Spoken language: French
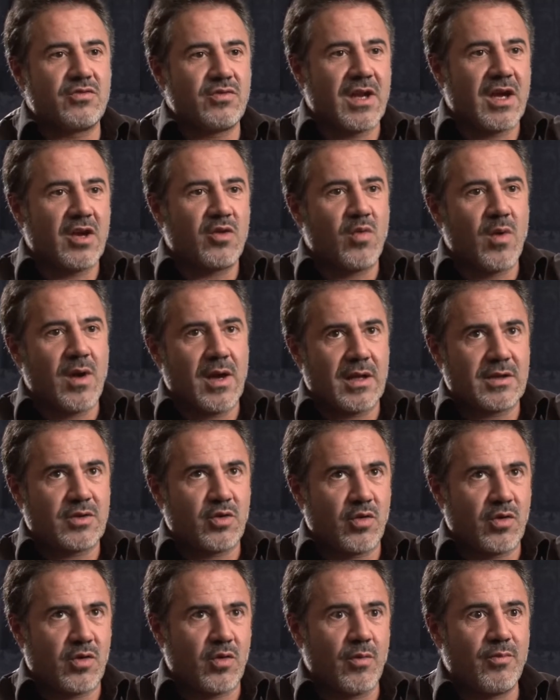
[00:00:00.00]
à tout d'un coup un
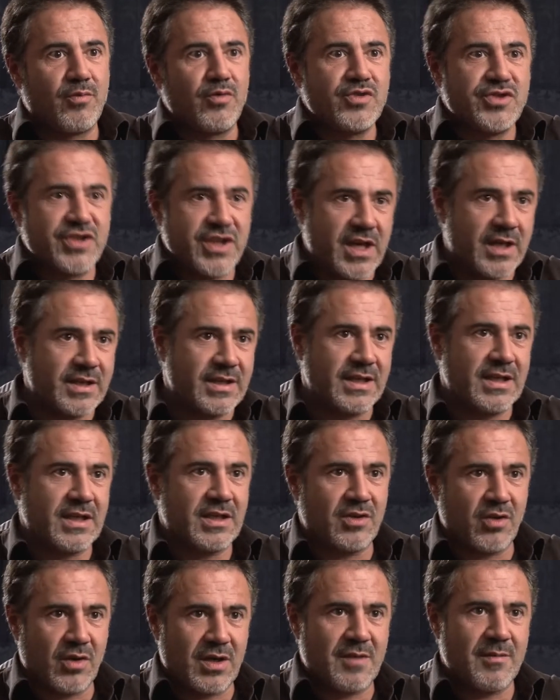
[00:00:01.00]
truc plus
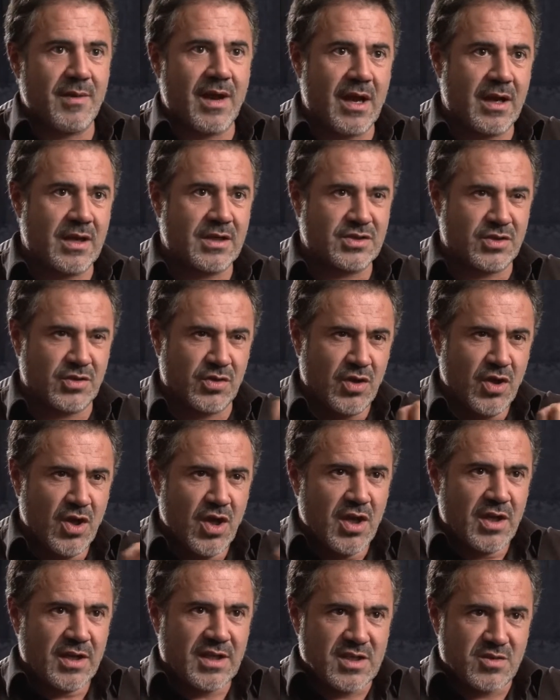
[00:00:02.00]
chiadé dans l'image,
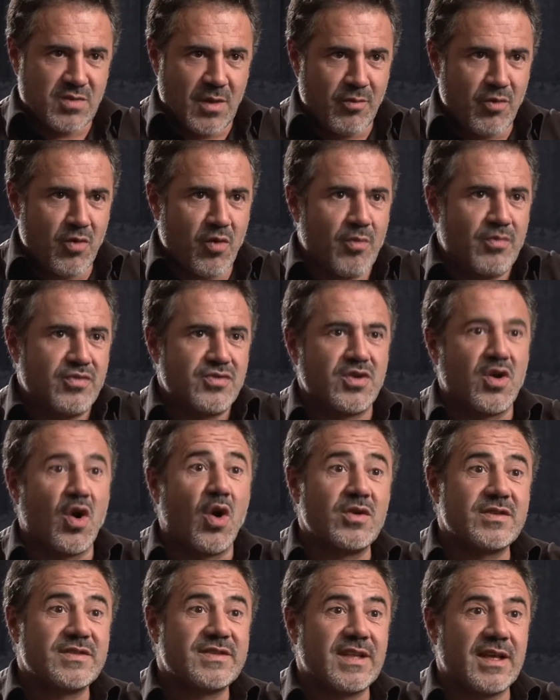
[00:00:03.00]
qui soit beaucoup plus
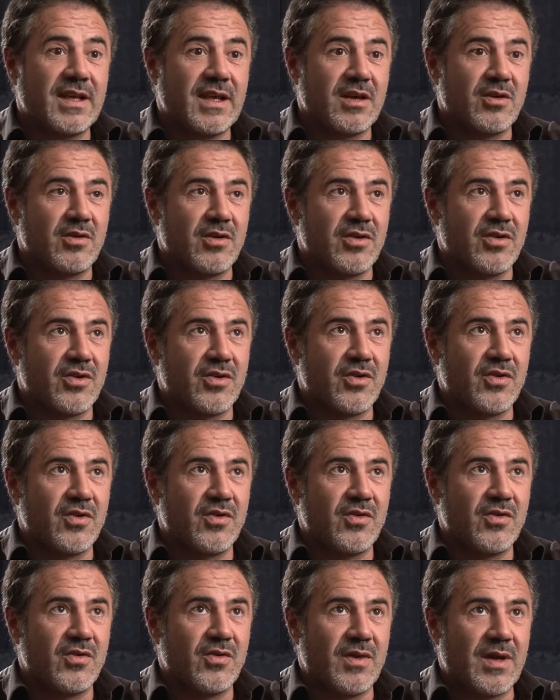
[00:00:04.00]
gangster,
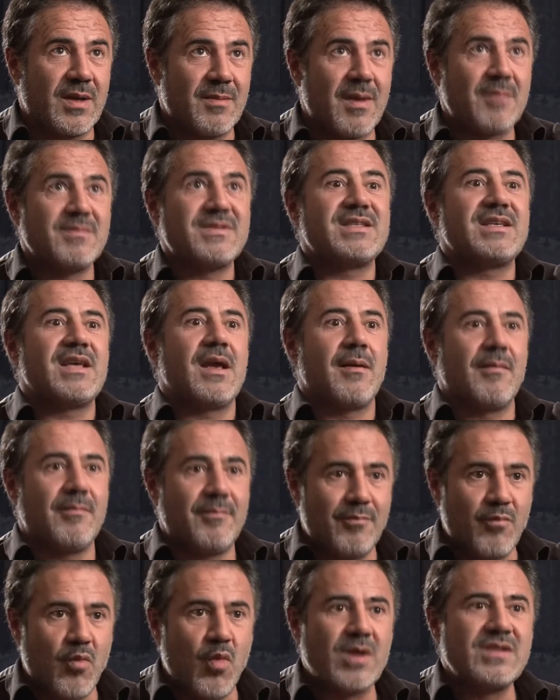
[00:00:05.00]
euh, et même s'il y a
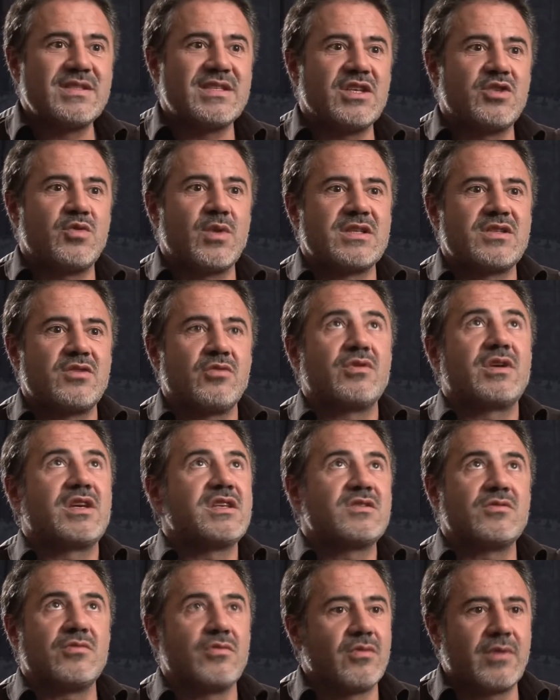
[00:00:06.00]
moins de situations
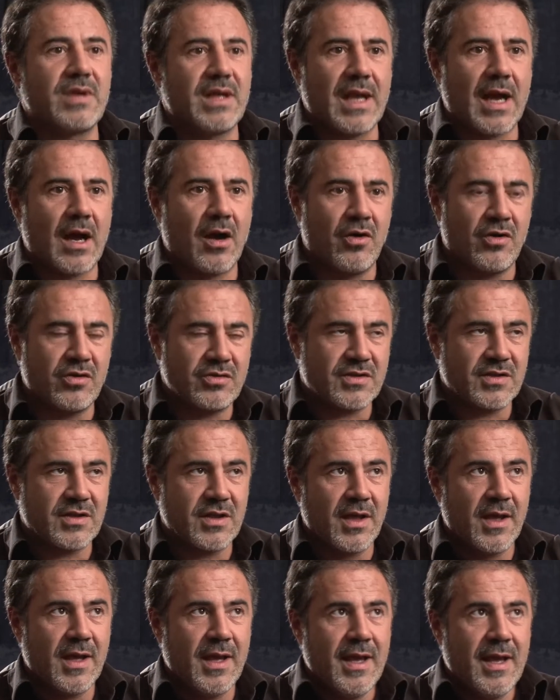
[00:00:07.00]
qui sont hilarantes
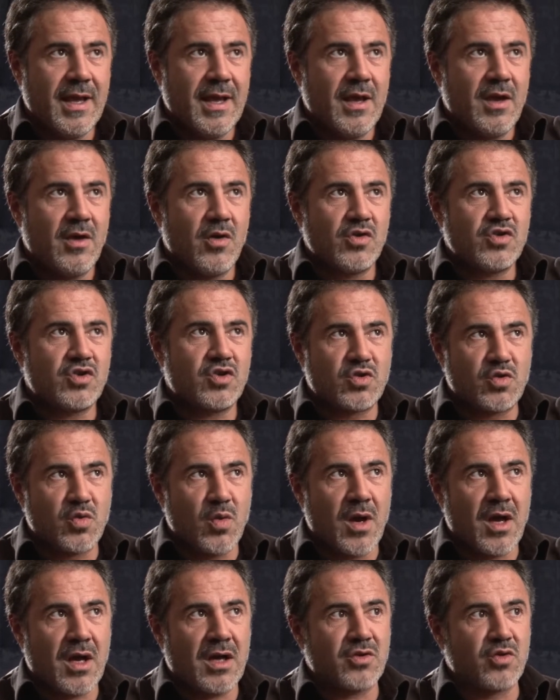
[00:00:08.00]

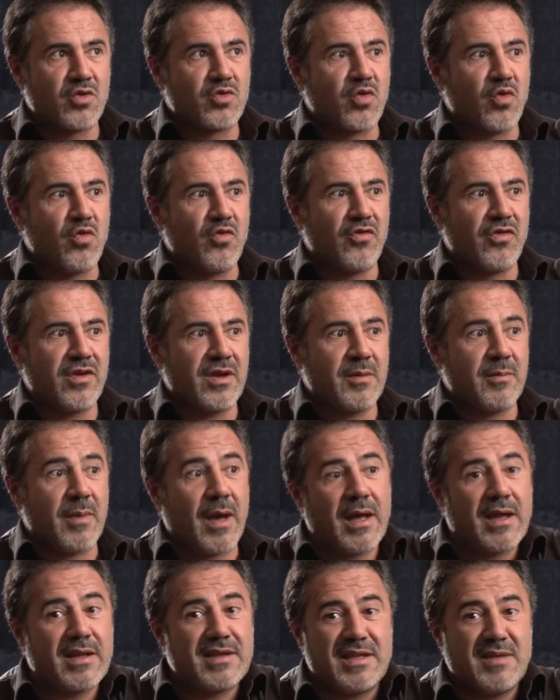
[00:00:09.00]
soit de trouver
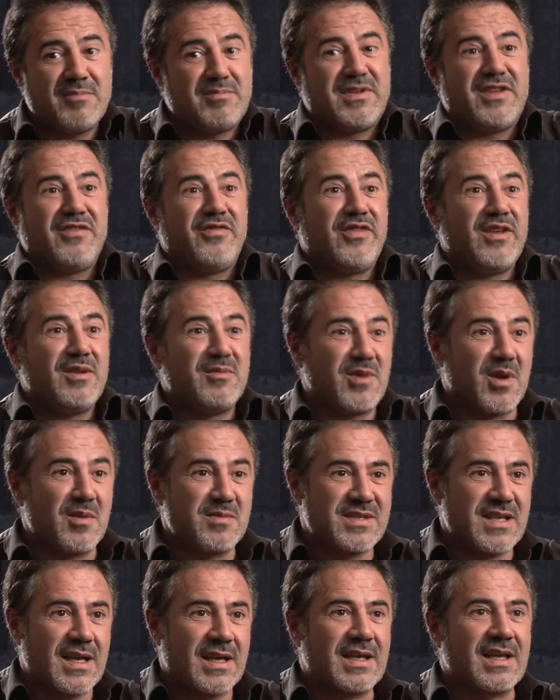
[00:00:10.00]
bah, des petits films
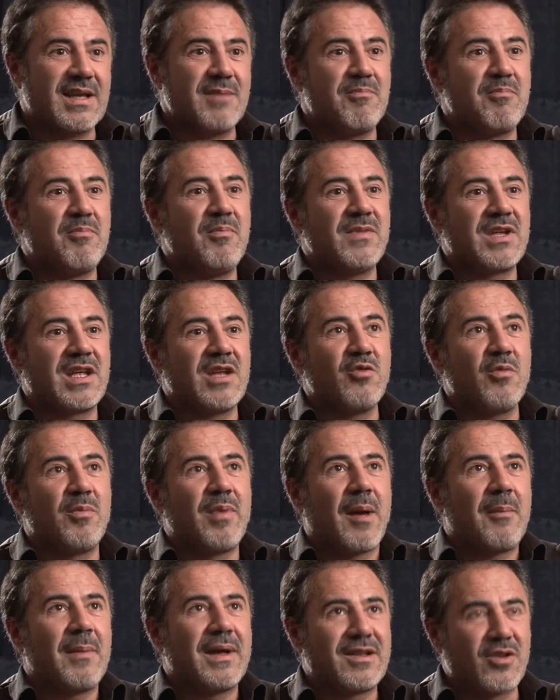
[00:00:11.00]
comme ça qui, qui nous
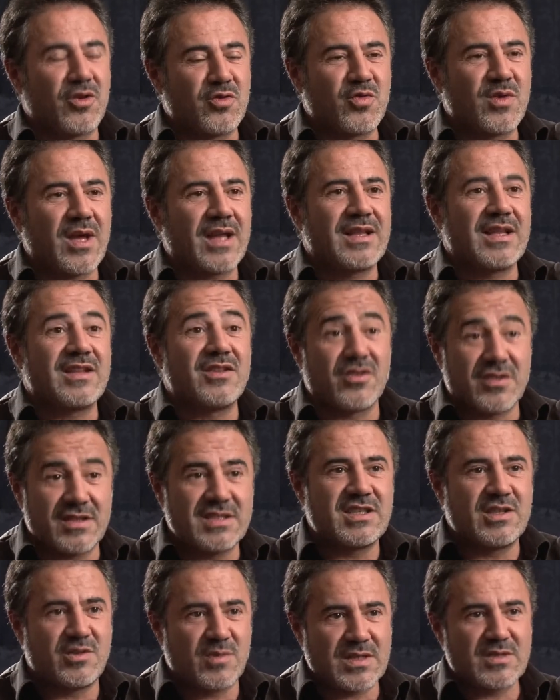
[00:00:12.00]
permettent en tout cas d'être dans des
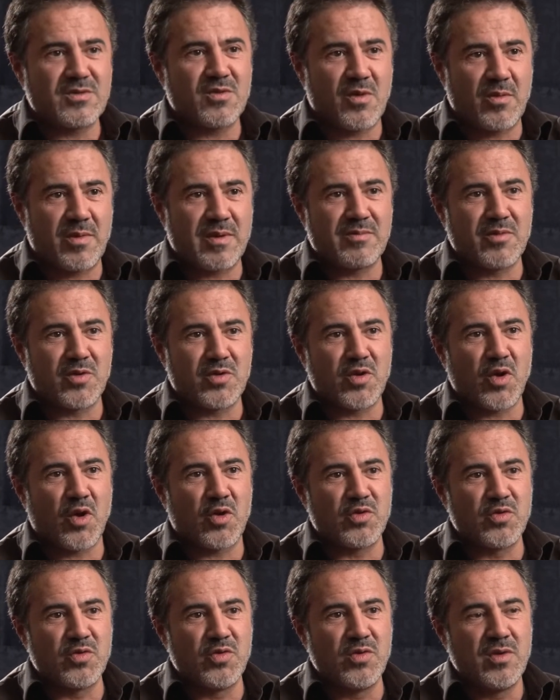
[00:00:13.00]
situations complètement
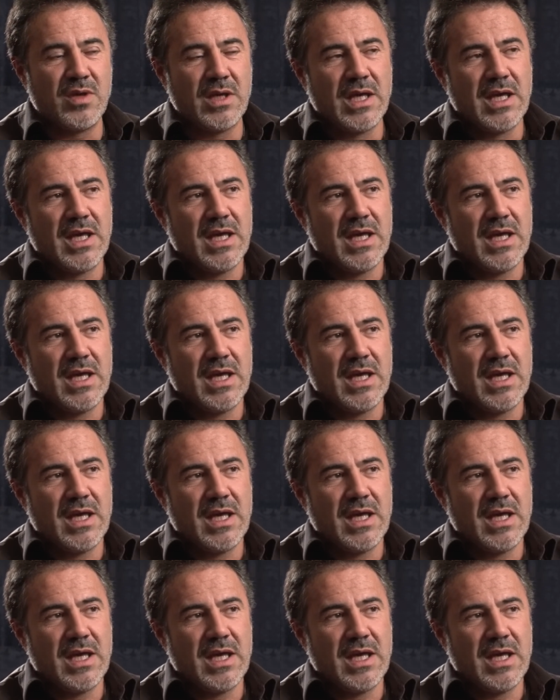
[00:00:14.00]
tordues.